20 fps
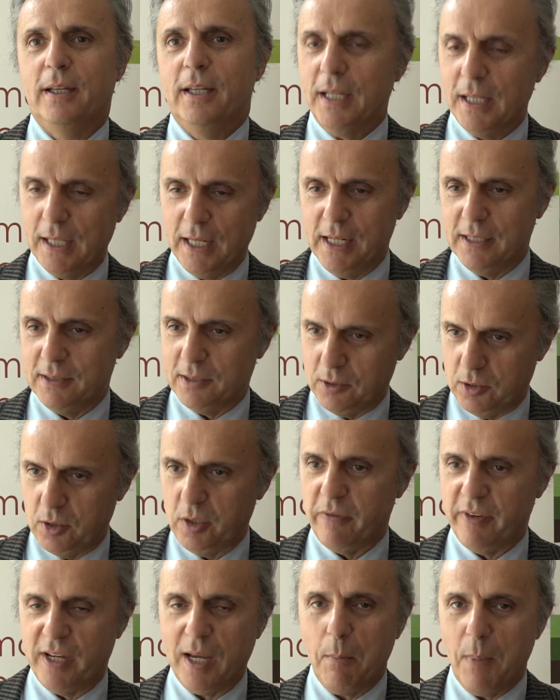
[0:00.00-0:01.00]
in inglese
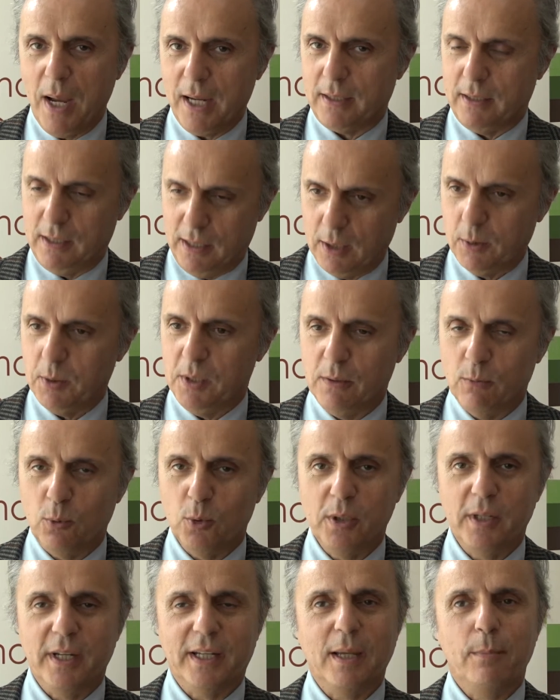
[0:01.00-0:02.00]
significa macchina, quindi
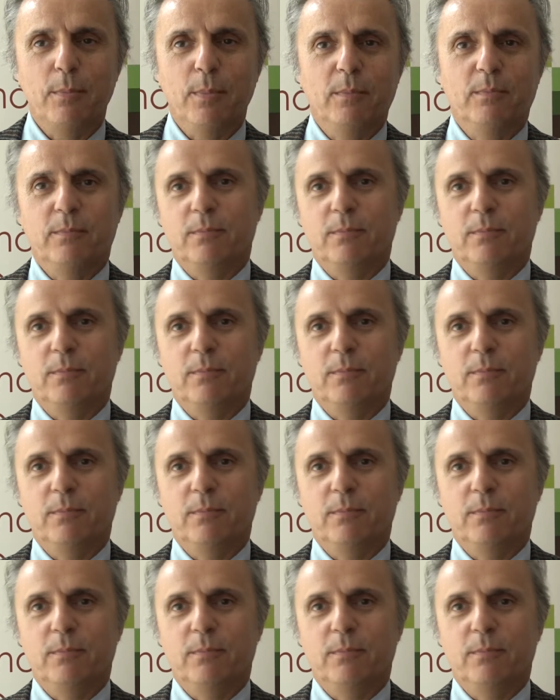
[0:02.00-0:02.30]
vuol dire che